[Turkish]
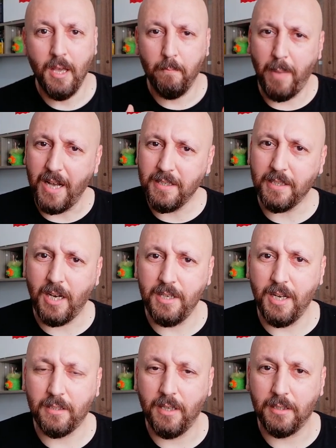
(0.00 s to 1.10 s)
Bazı
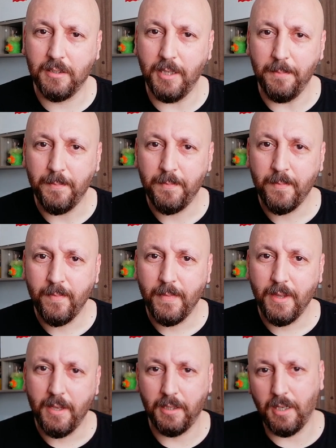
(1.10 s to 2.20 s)
kaynaklarda ya